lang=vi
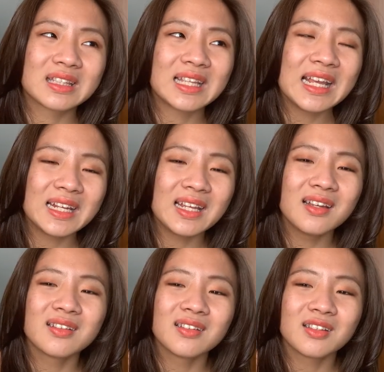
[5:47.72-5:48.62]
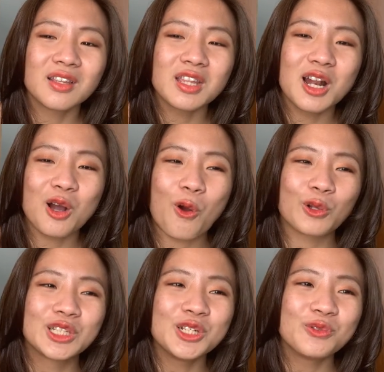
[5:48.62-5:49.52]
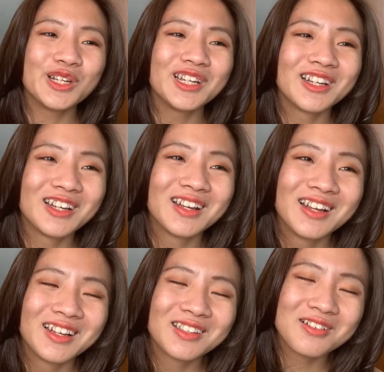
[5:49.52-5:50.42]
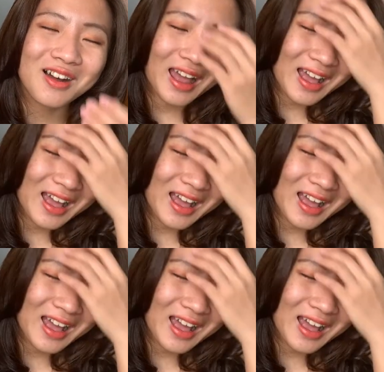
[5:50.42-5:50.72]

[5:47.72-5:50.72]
tin ý rất là khó chịu ấy thường là